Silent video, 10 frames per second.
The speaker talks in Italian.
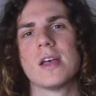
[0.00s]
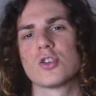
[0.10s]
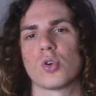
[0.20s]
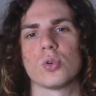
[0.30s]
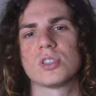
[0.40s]

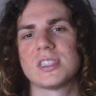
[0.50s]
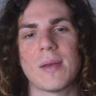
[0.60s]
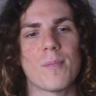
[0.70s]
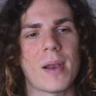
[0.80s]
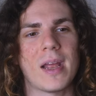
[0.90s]
sono
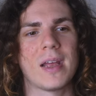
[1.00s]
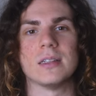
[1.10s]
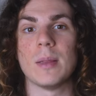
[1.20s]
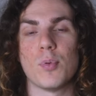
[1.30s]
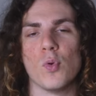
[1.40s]
sempre
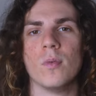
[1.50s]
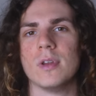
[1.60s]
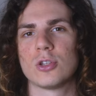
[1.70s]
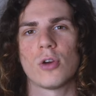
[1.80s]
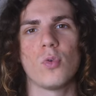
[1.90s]
di più.
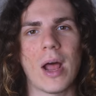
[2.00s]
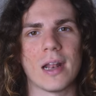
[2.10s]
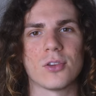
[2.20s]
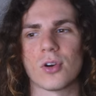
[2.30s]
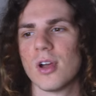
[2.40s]
Ne trovi un
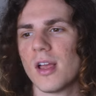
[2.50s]
altro,